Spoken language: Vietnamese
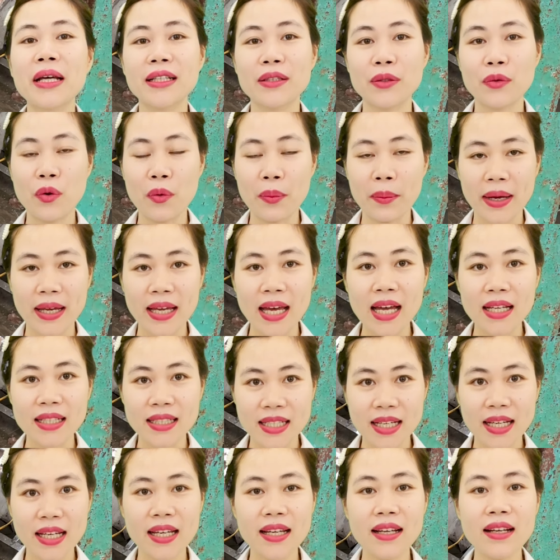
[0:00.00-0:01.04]
lạnh của máy hạn
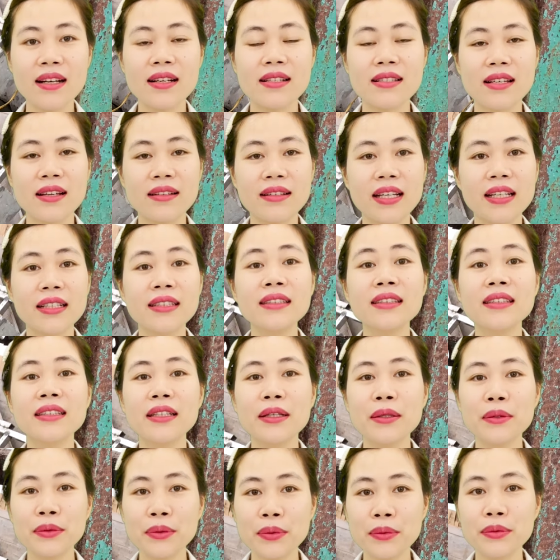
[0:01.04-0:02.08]
chế dẫn đến
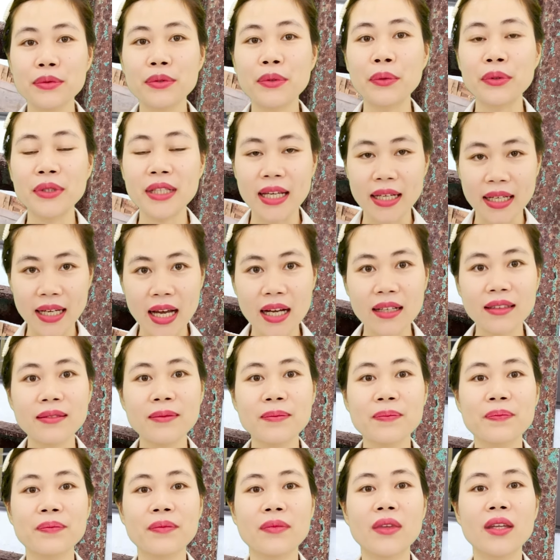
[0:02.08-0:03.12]
tiêu thụ tốn điện năng,
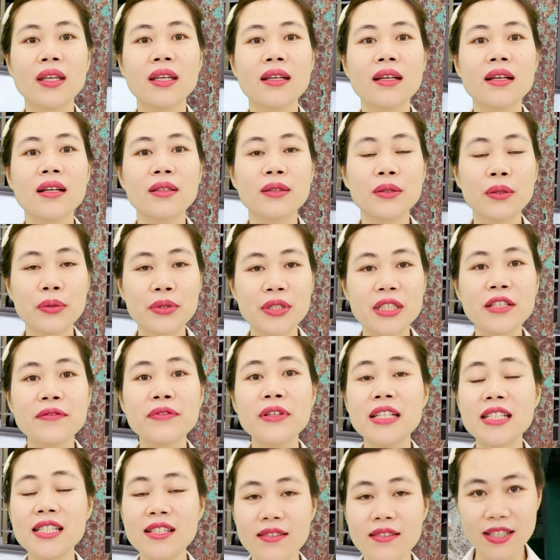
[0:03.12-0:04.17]
tốn chi
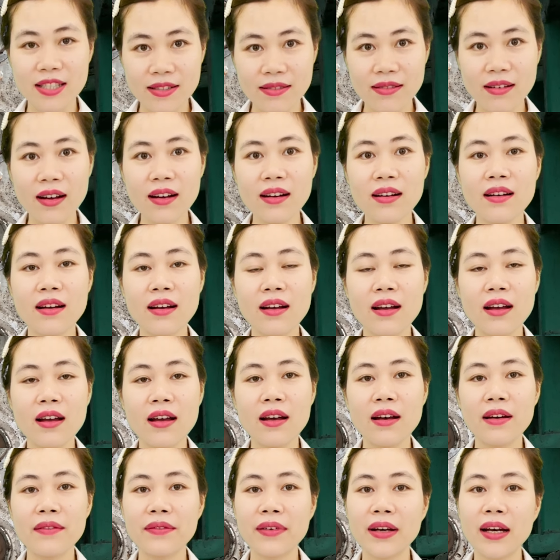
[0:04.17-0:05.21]
phí chữa
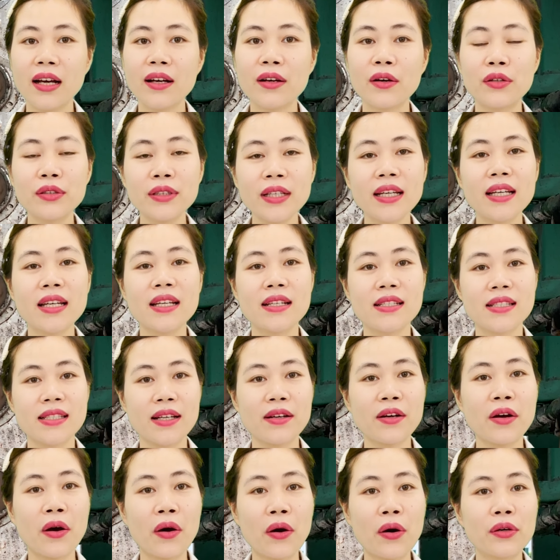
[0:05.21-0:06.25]
và có thể sẽ
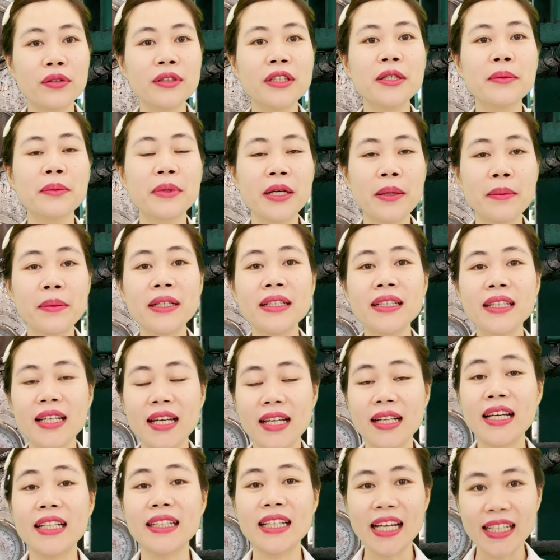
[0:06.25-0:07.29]
khó tìm kiếm linh kiện
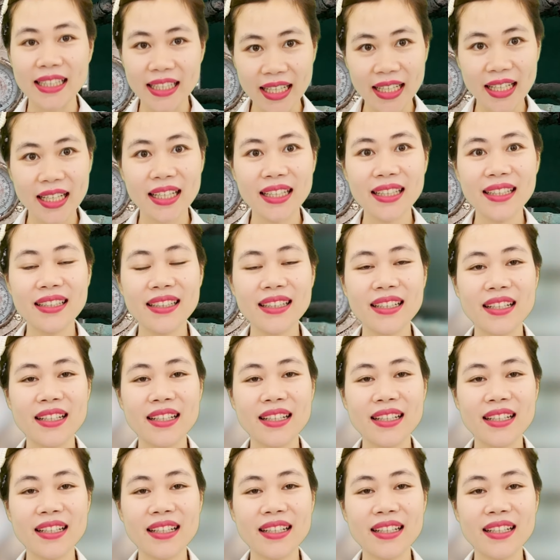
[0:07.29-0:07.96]
để thay thế.